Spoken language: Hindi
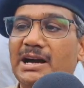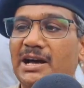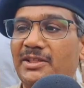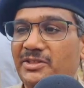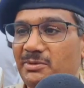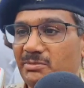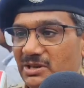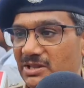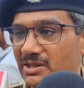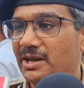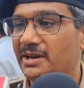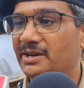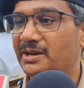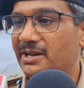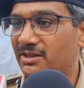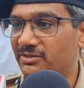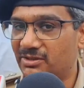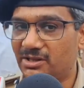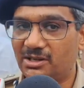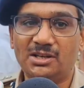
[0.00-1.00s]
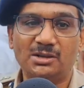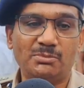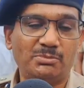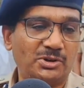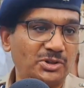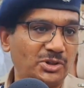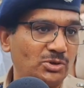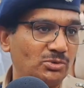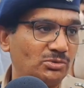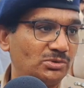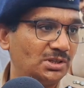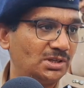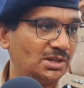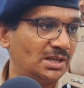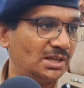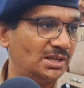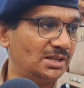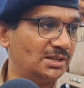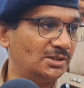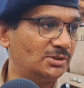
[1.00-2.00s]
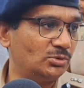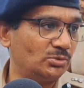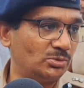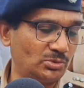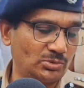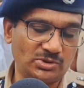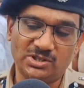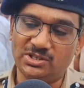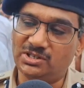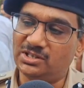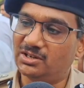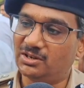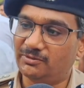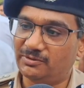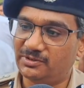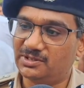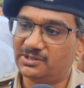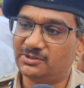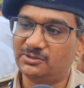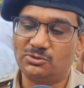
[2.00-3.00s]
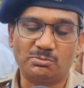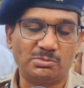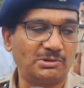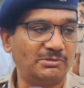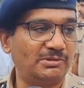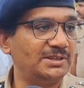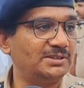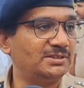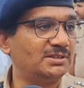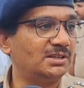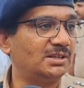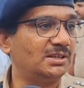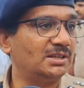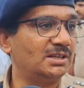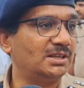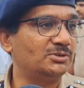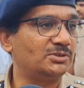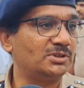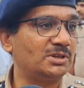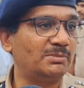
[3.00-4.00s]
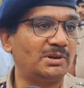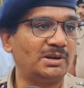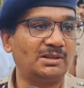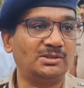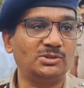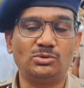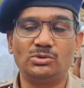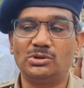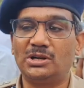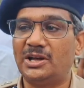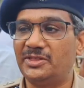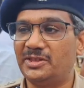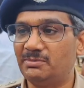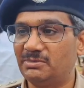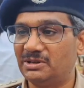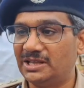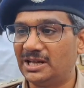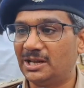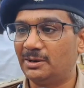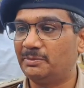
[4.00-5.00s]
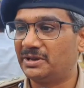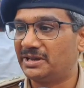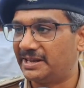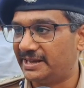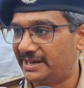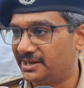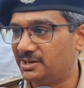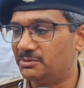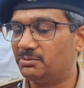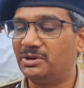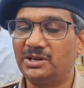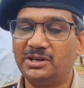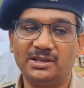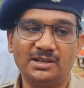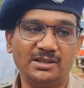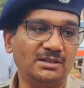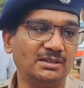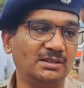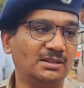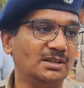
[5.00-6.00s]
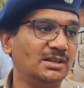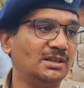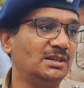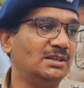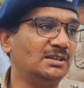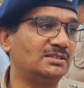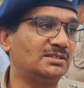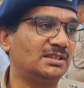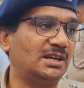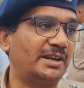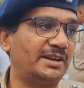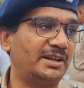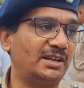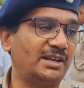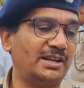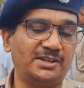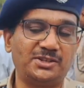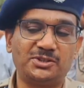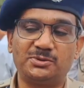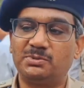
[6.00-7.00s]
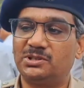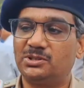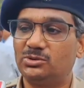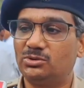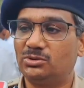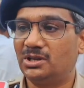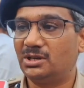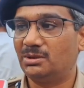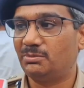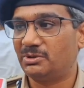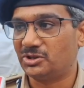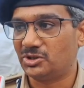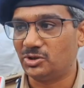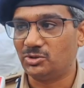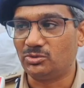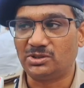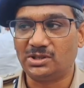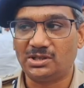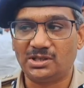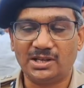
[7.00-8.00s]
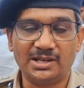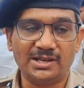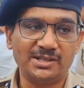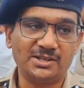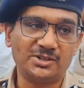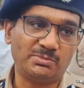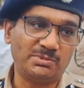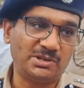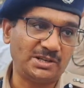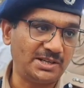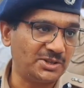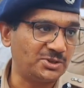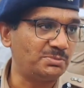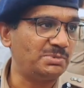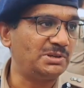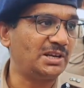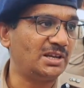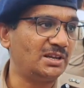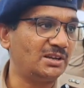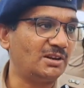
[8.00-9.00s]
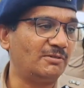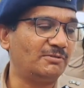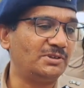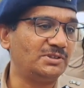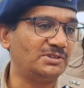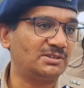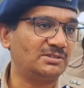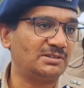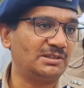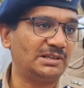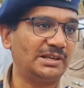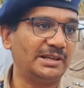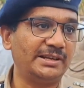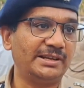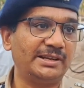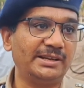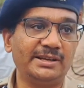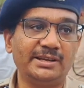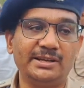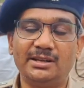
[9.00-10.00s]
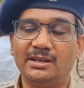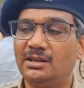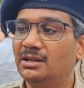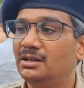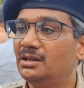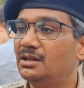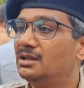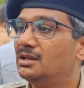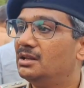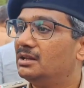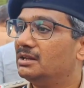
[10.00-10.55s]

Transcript: एक गांधी मैदान के अंदर की प्रतिनियुक्ति रहेगी जो सीनियर ऑफिसर सुपरवाइज करेंगे उसके बाद जो गांधी मैदान पे गेट बने सारे गेट्स पर जो है प्रतिनियुक्ति रहेगी जिसमें डीएसपी रैंक ऑफिसर्स लगाए गए हैं